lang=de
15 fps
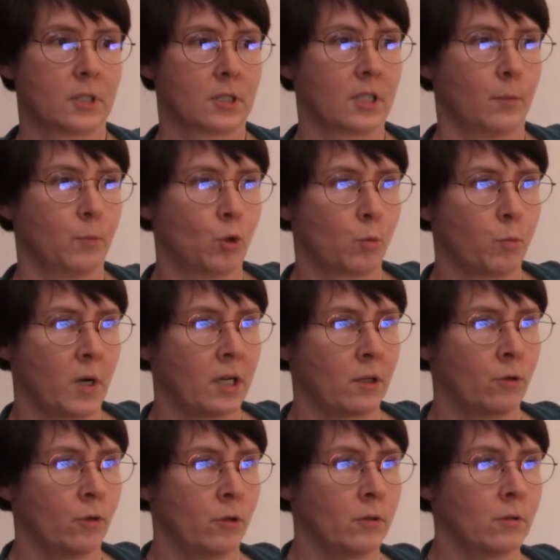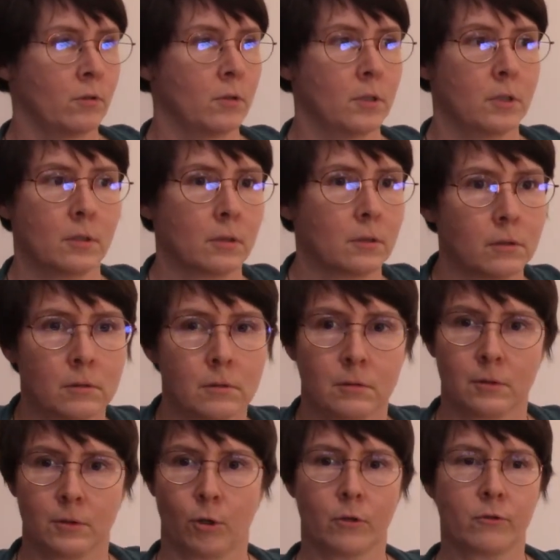kaputt machen können oder
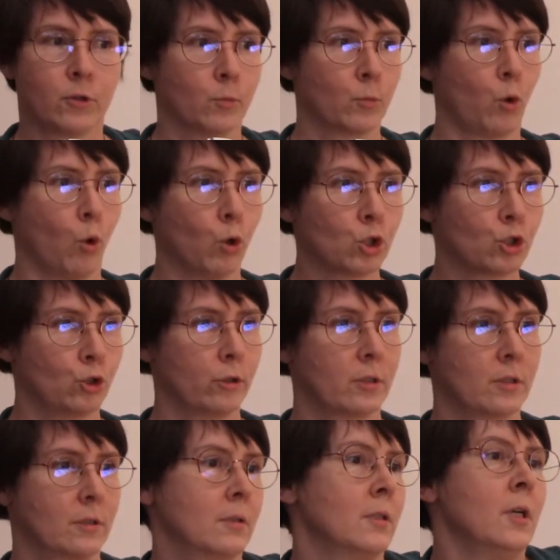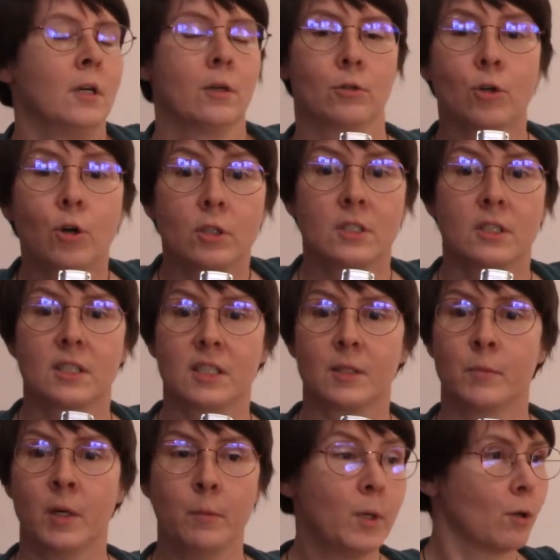Gott vom Thron stürzen. Und Gott sitzt im
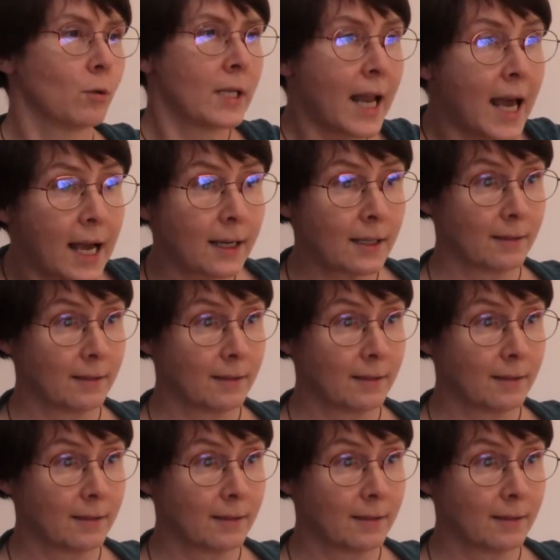Himmel und lacht.